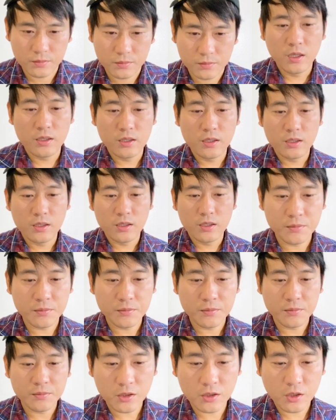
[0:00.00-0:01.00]
다음
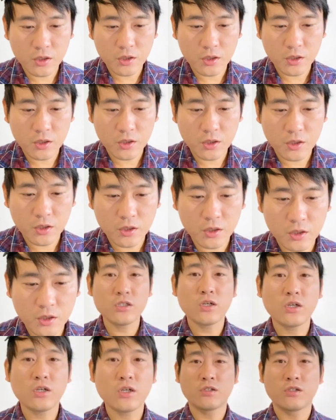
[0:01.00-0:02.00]
단계도
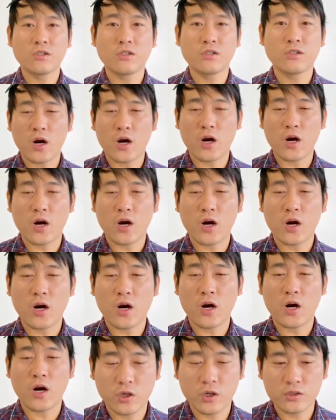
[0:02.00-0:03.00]
이전 영상과 같거든요.
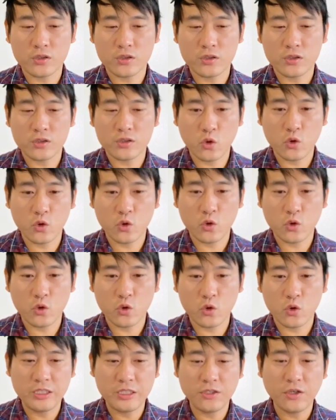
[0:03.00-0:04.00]
그래서 되도록이면
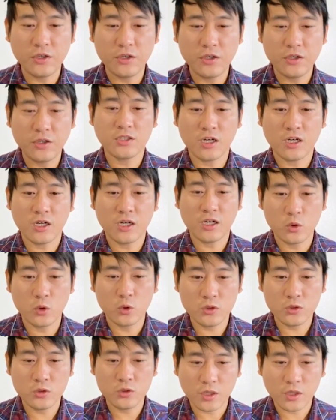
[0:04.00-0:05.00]
이전 영상을
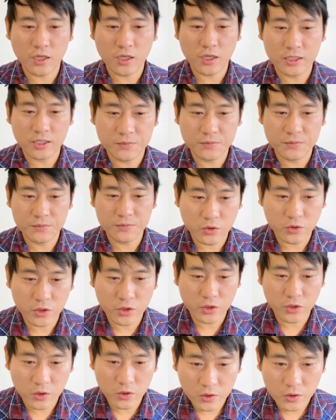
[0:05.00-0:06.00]
보시고 따라 하시면 되고요.
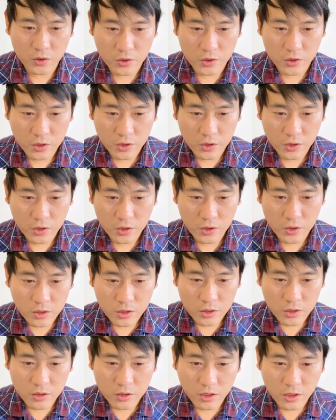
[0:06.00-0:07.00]

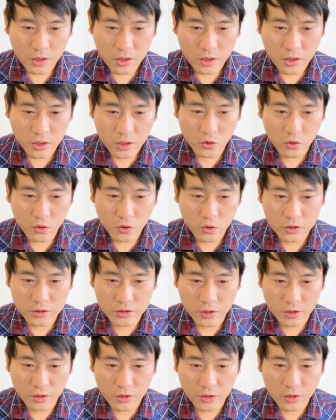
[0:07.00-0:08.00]
크게 어려운 것이
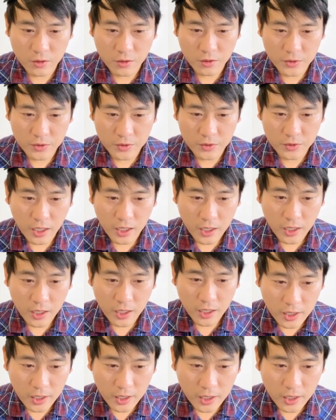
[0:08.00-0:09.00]
없을 겁니다.
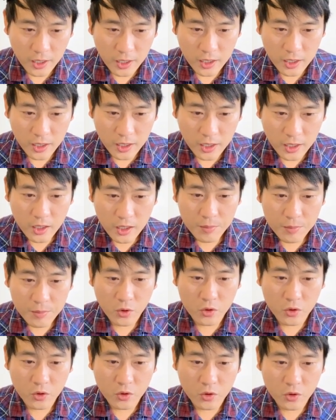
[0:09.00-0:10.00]

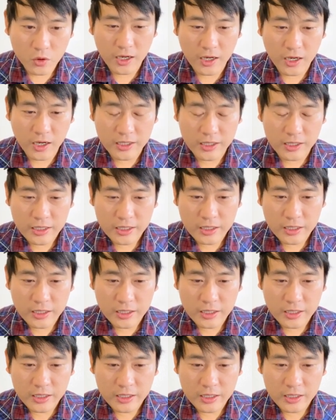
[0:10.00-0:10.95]
뭐 다 이후